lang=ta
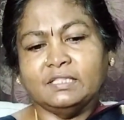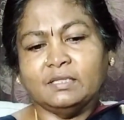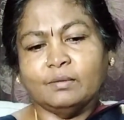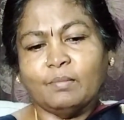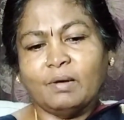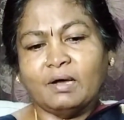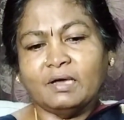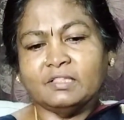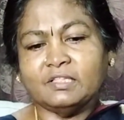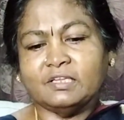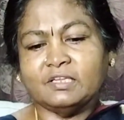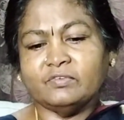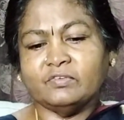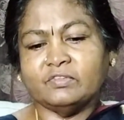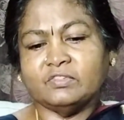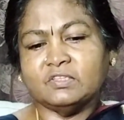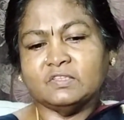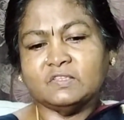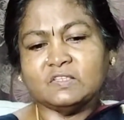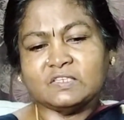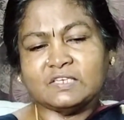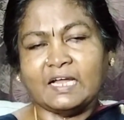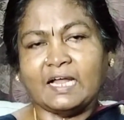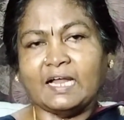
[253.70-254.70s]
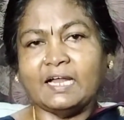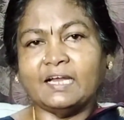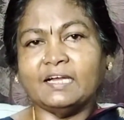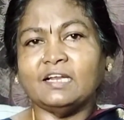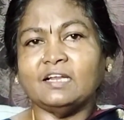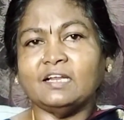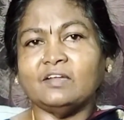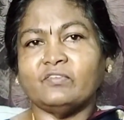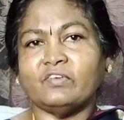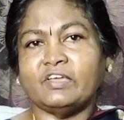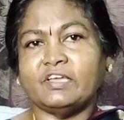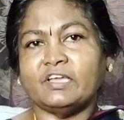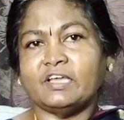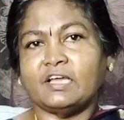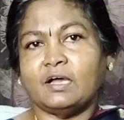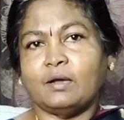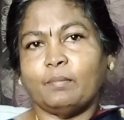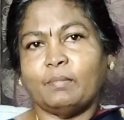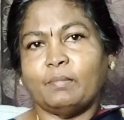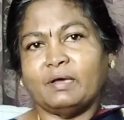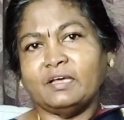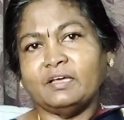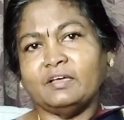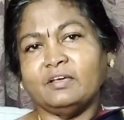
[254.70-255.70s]
இந்த மாதிரி வந்து ஸ்டாண்டில்
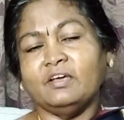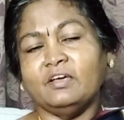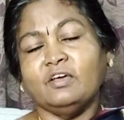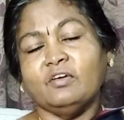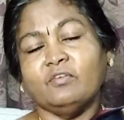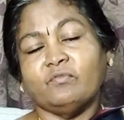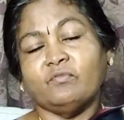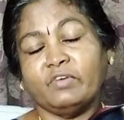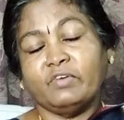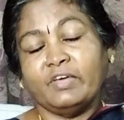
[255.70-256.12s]
வைக்காமல்